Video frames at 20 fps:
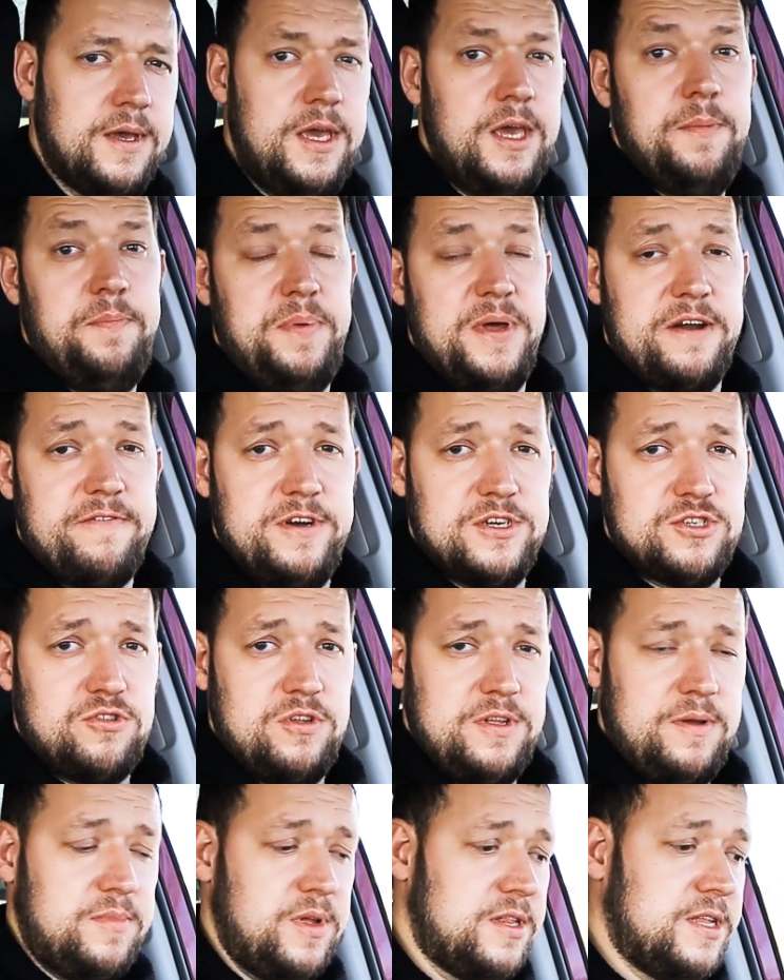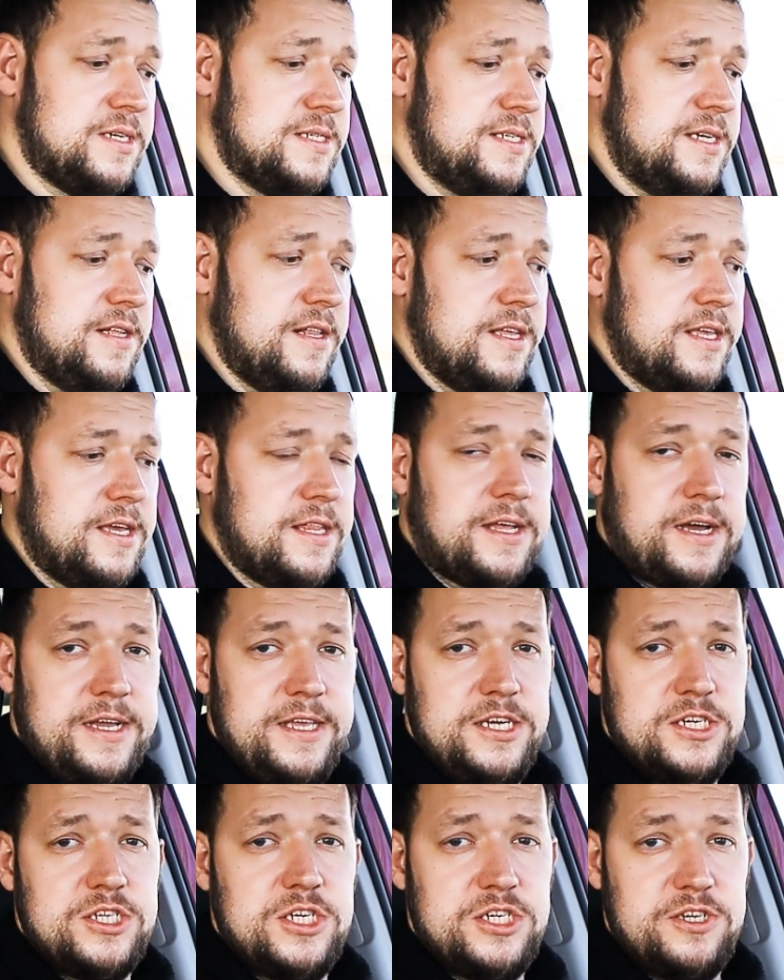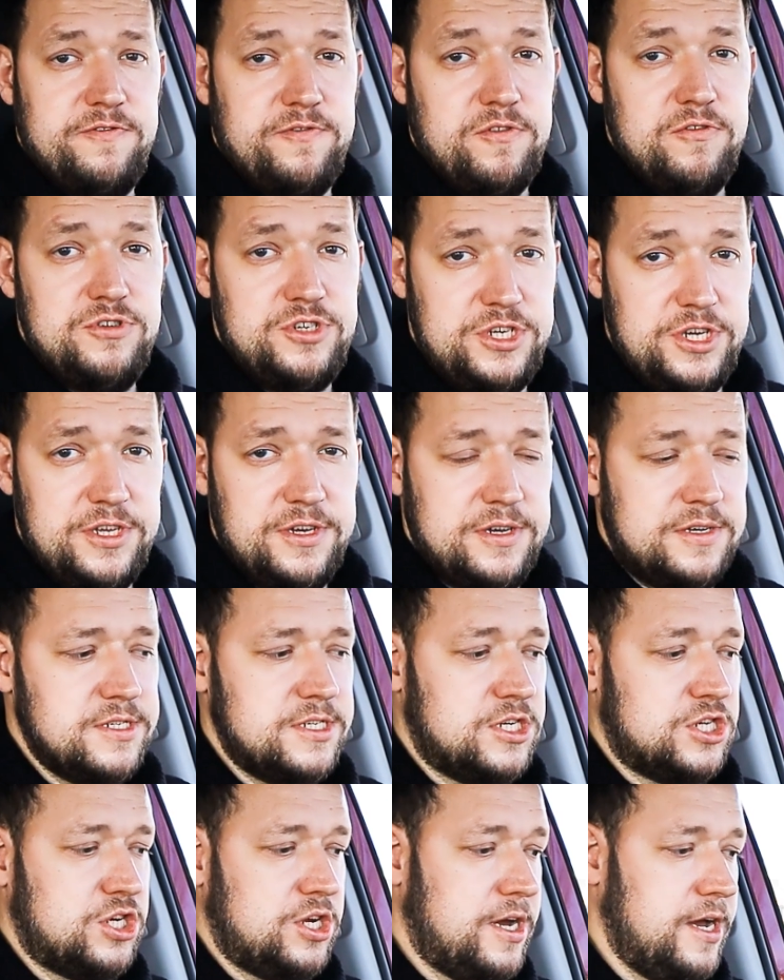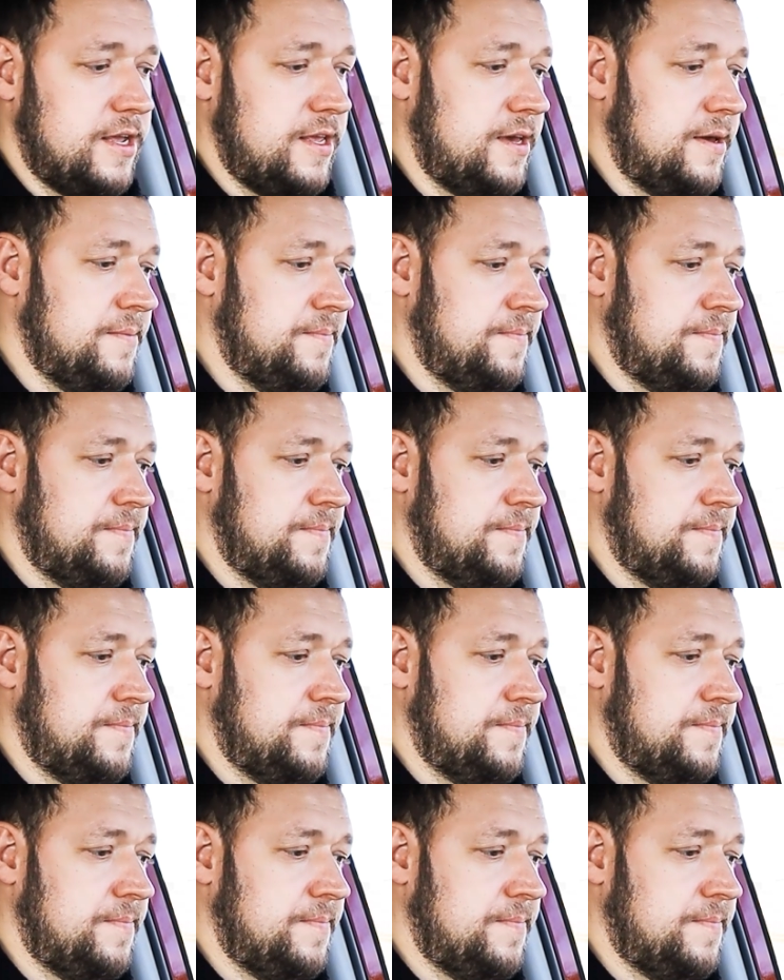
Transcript: И первое, что нам надо сделать, это, конечно же, включить зажигание.